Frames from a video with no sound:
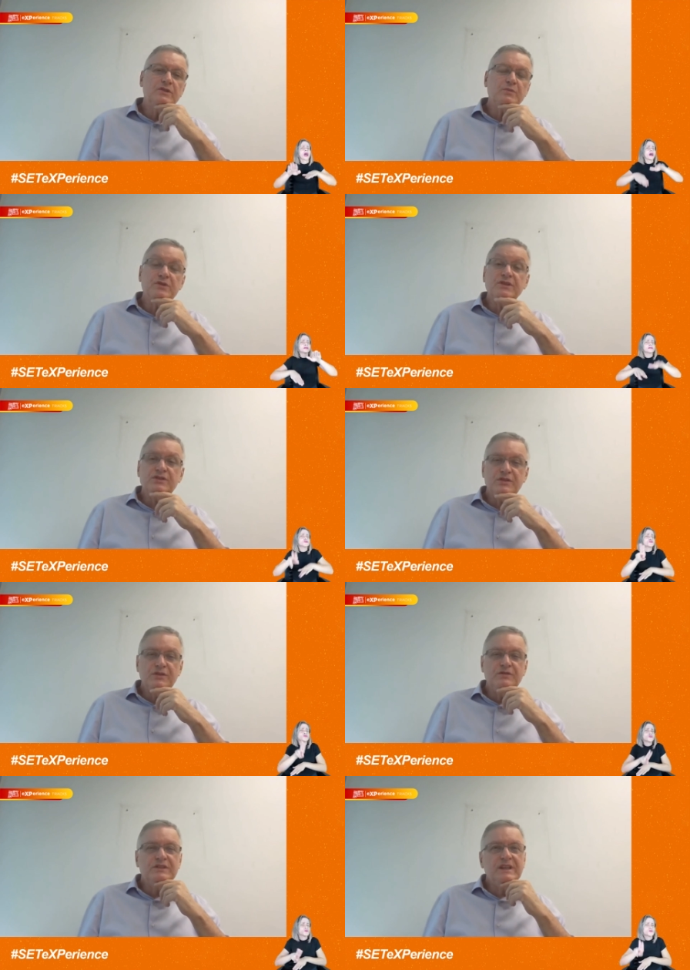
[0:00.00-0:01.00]

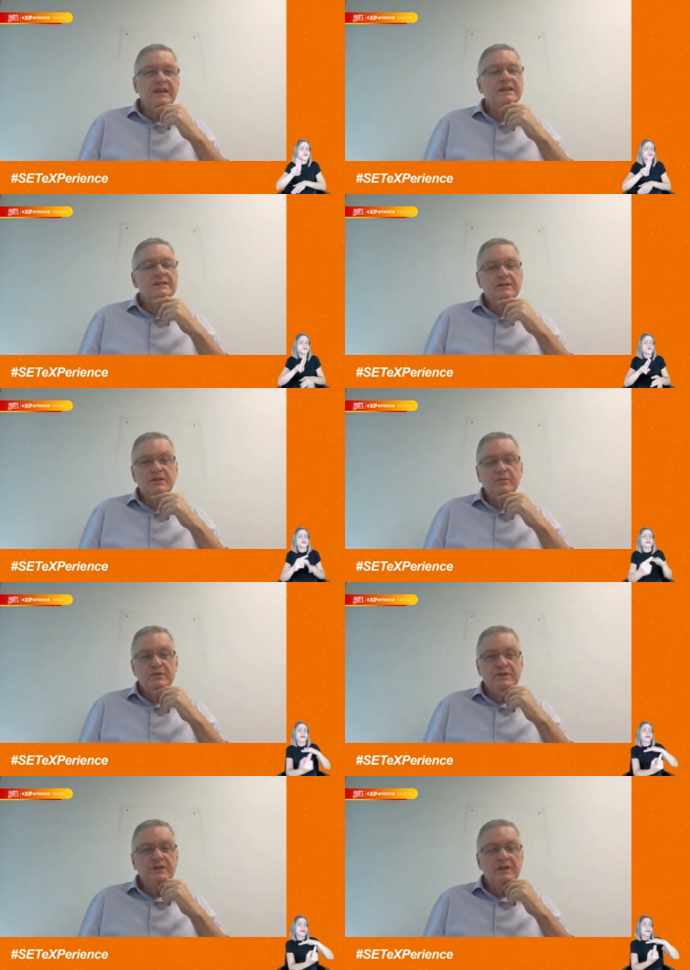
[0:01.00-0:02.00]
dispositivo tem esse
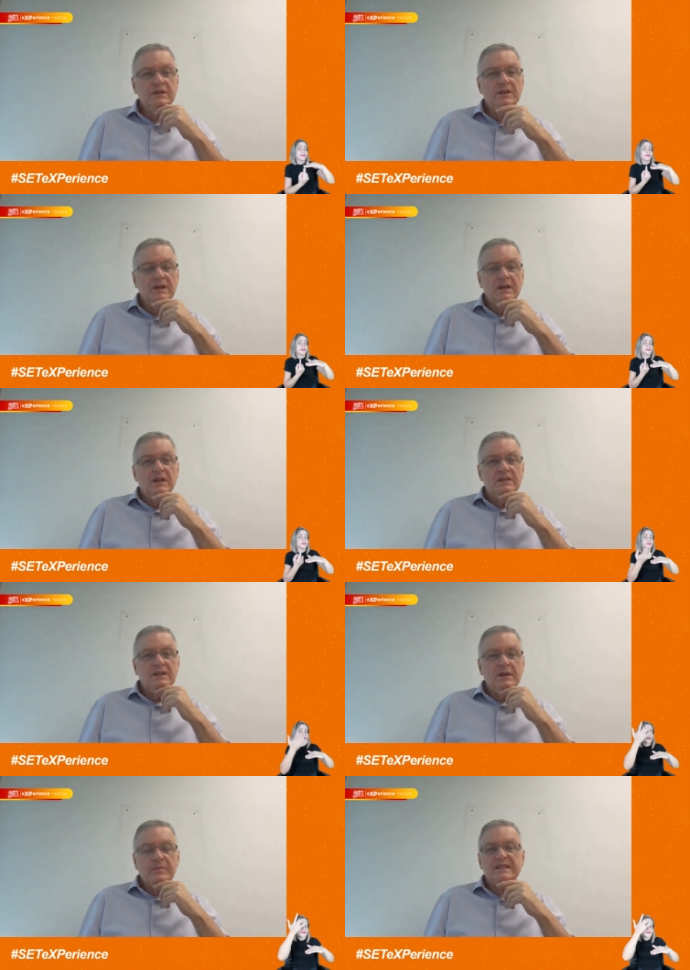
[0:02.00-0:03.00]
tipo de,
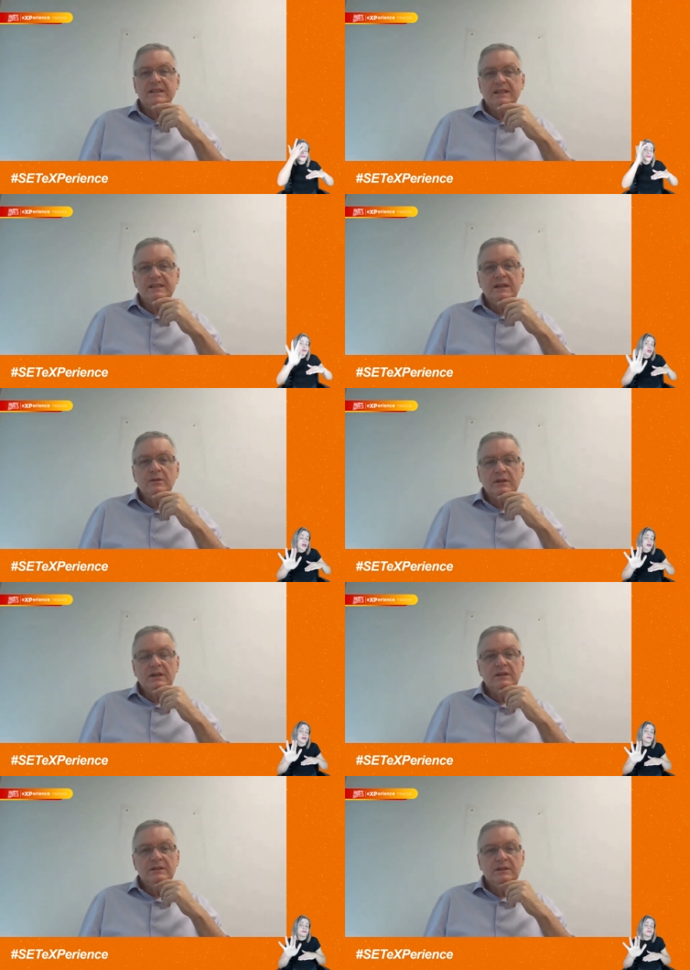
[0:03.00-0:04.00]
de capacitação.
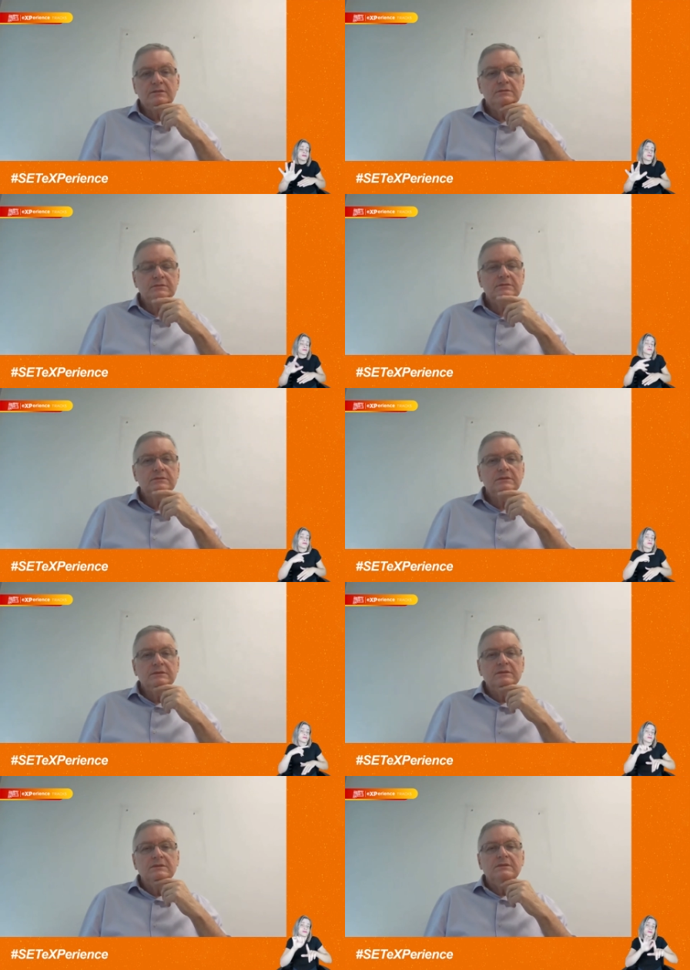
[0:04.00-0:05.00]
Né? Então,
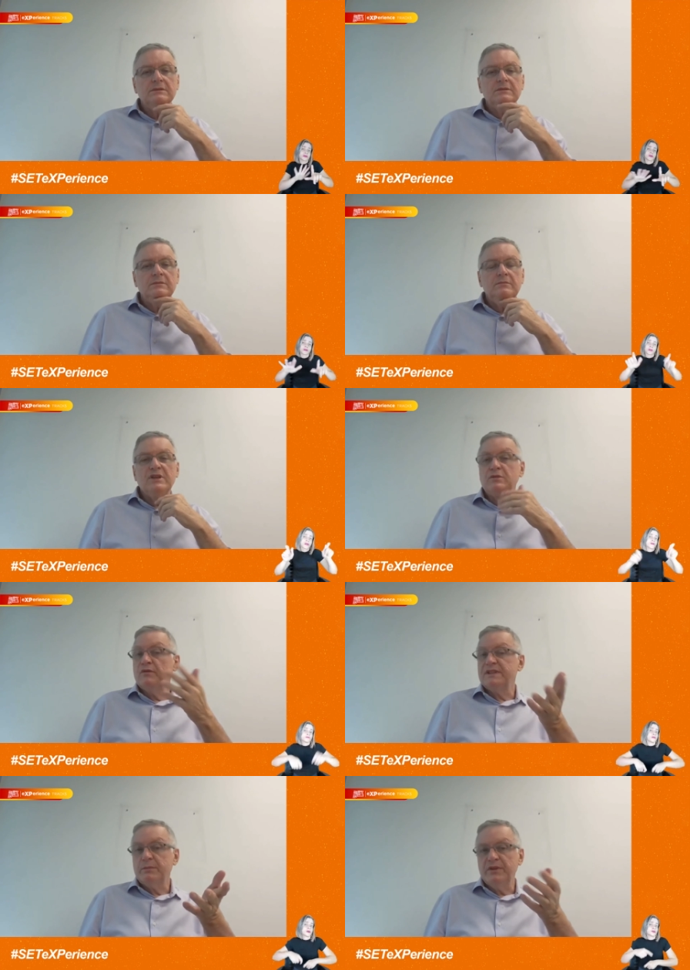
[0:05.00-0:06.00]
mas
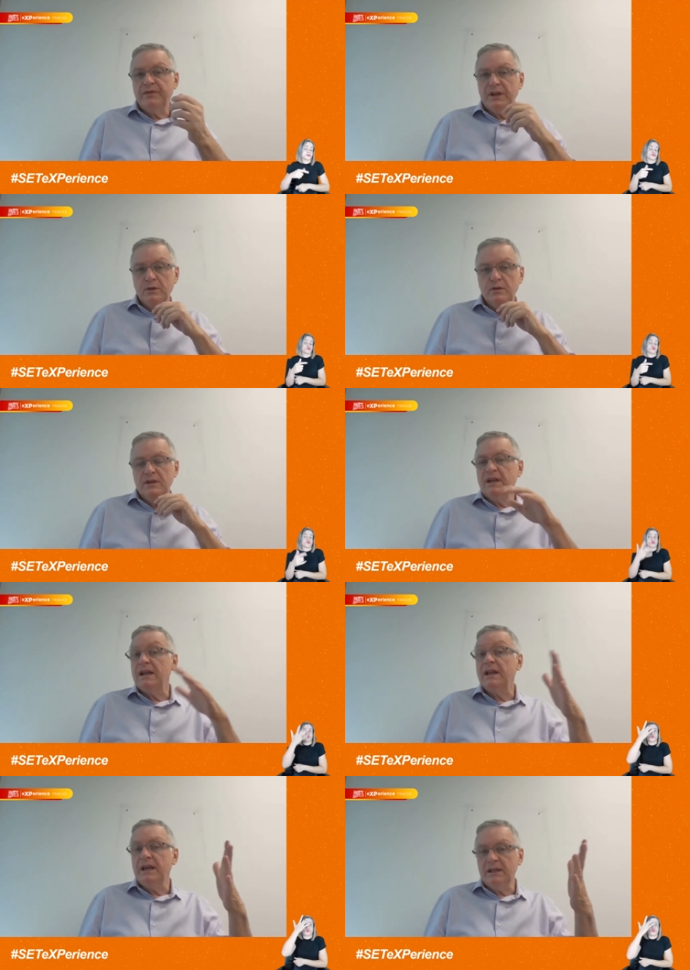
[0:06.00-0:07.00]
como você bem falou, né,
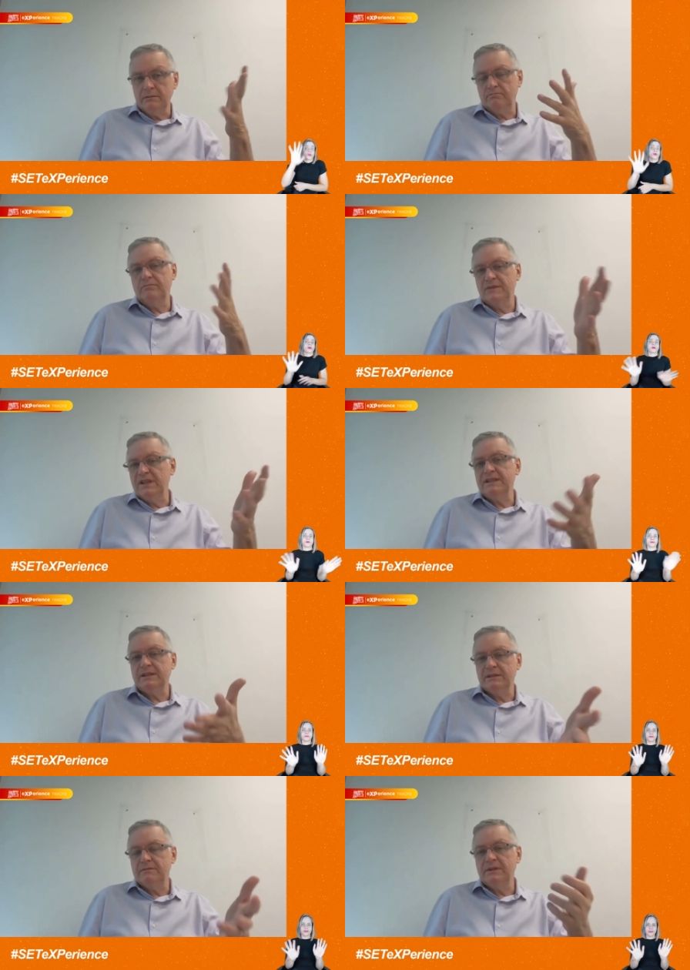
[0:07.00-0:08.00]
além
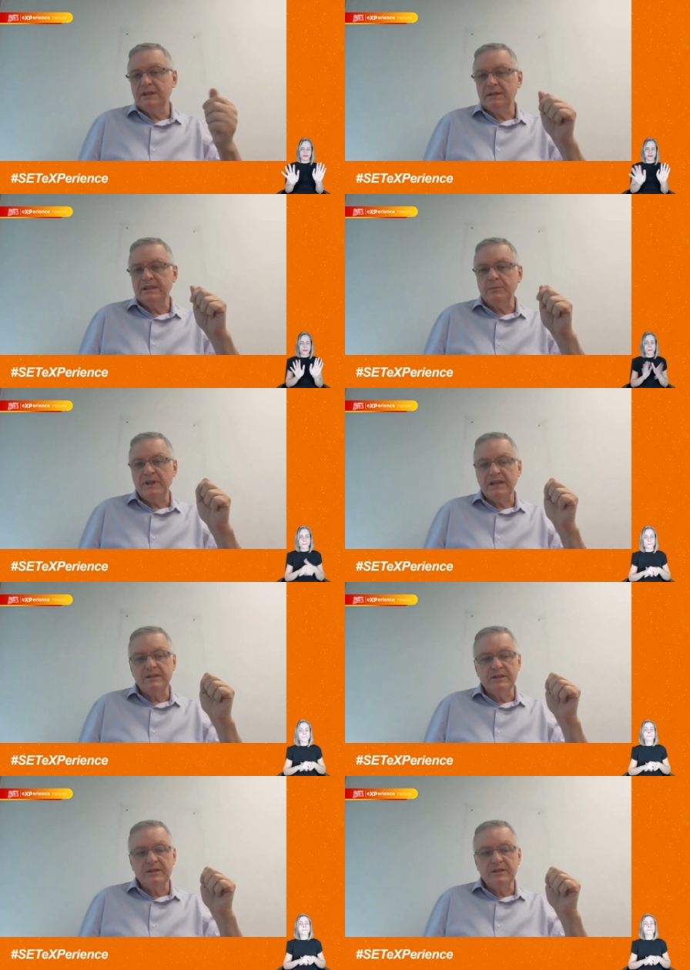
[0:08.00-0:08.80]
desse, dessa aplicação